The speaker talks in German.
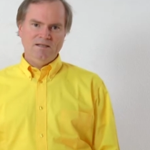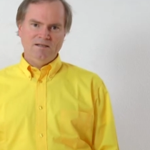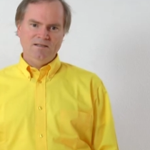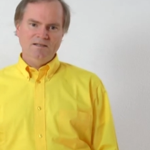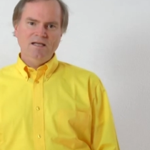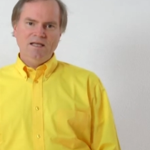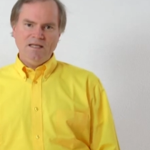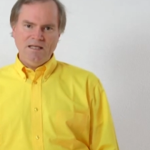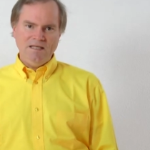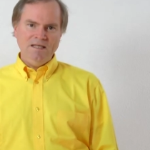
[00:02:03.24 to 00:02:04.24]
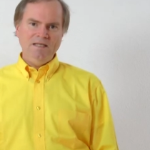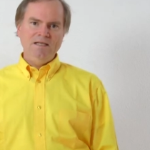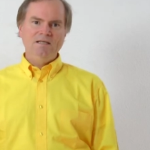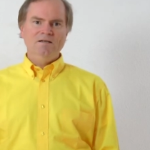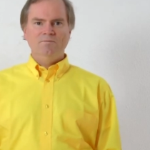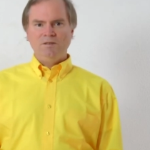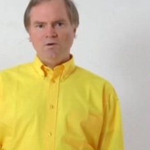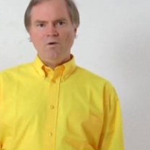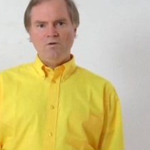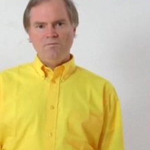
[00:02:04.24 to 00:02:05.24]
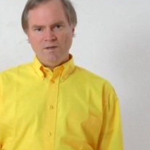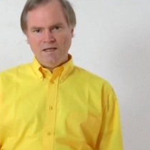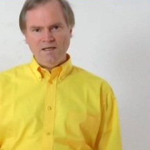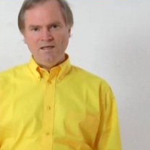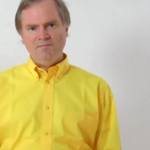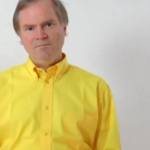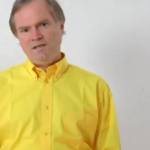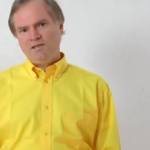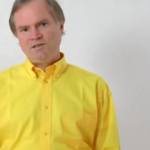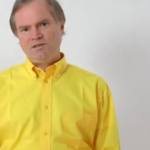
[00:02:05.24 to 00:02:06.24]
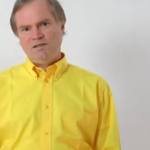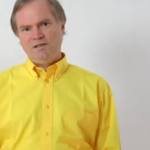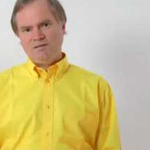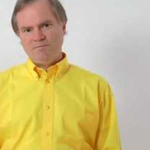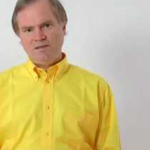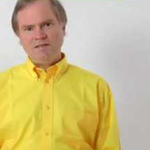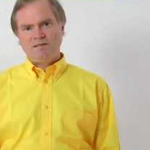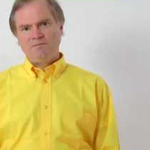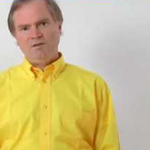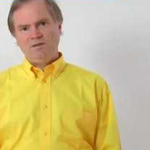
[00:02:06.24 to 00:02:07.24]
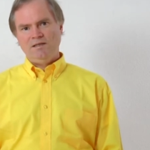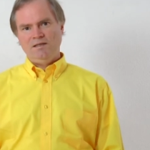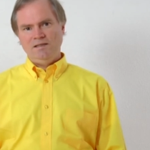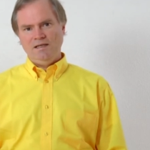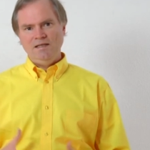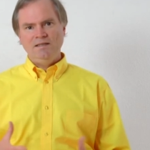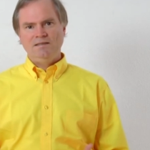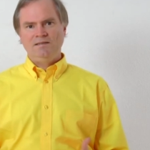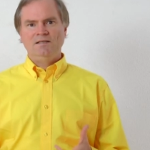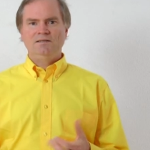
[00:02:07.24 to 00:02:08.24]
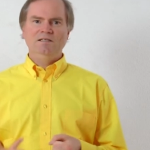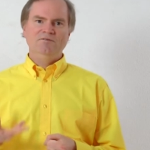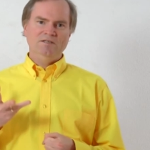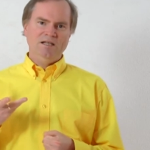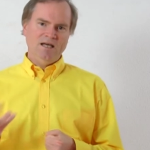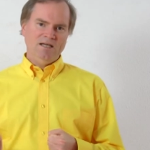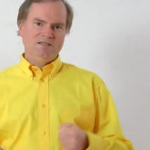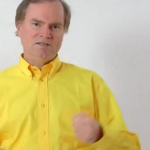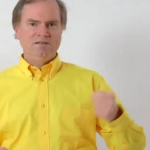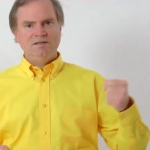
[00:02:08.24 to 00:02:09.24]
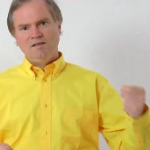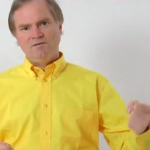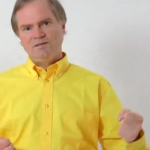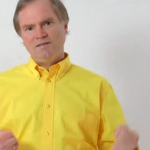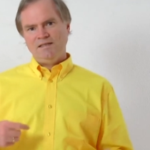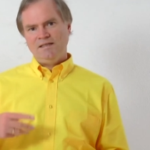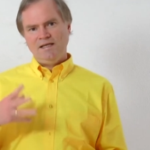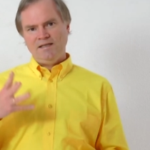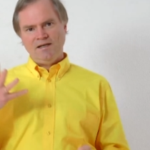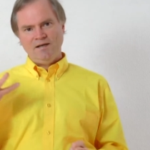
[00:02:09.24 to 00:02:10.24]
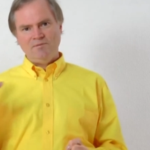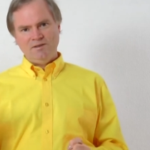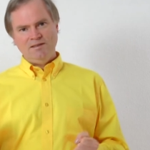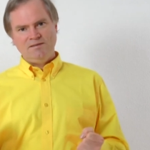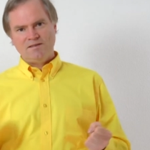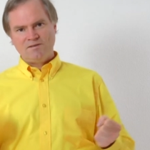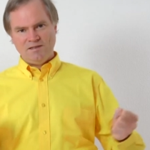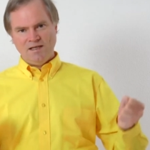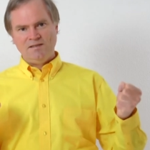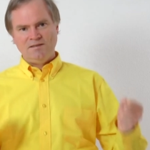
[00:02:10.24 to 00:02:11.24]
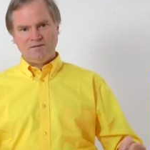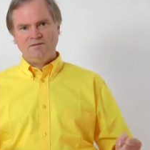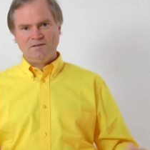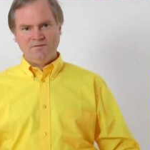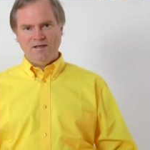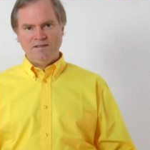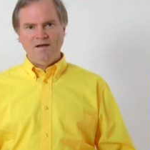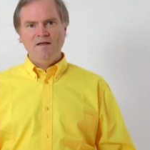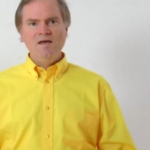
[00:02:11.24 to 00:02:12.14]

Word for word: ja, I mit hohem I-Menschen in diesem Disk-Modell, die Initiativen, die Leichten, die tausend Ideen haben und dieses und jenes und so weiter.